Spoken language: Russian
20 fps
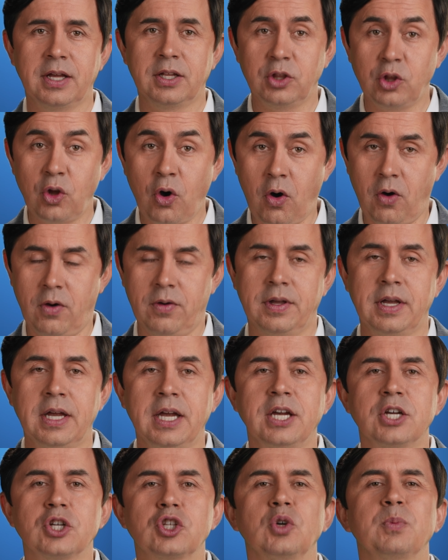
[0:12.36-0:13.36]
Но
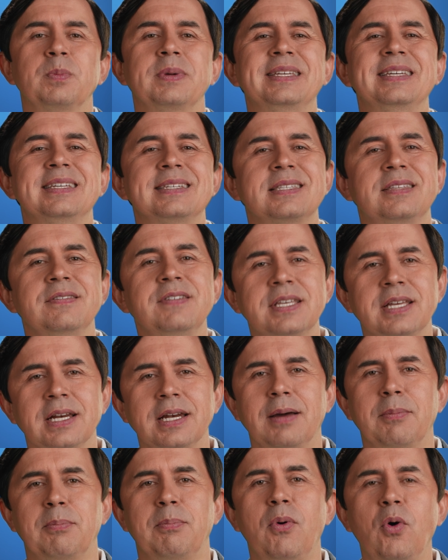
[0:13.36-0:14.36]
чтобы
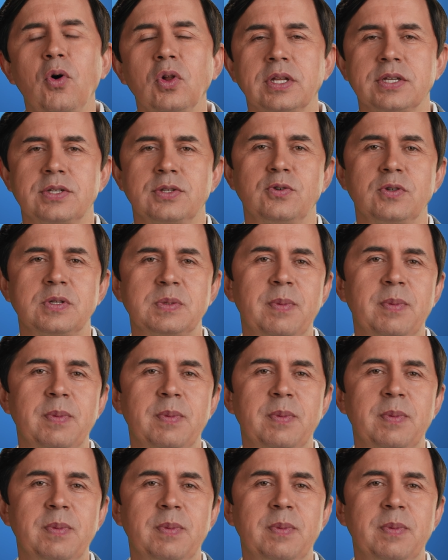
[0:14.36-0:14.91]
действительно полностью